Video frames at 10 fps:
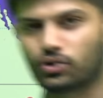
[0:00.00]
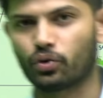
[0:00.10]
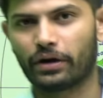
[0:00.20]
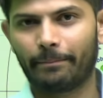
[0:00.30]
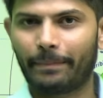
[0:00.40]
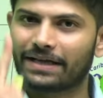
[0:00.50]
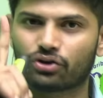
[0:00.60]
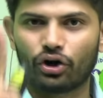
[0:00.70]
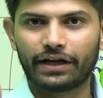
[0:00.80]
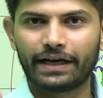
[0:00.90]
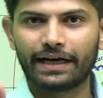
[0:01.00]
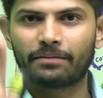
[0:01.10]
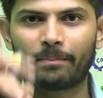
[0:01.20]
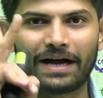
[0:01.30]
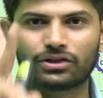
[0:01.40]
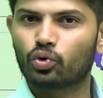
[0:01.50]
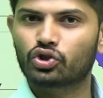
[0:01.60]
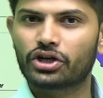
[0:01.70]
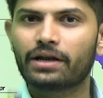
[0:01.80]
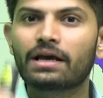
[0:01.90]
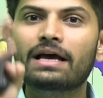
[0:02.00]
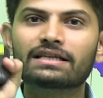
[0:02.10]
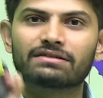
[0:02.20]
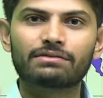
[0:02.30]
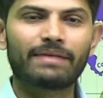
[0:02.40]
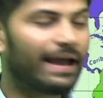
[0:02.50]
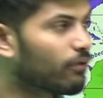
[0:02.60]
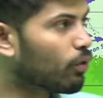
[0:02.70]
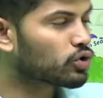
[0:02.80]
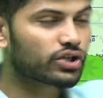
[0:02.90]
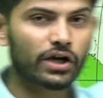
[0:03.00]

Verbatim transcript: हो गए पांच कॉन्टिनेंट पांच ओशियन समझ में आए ओशियन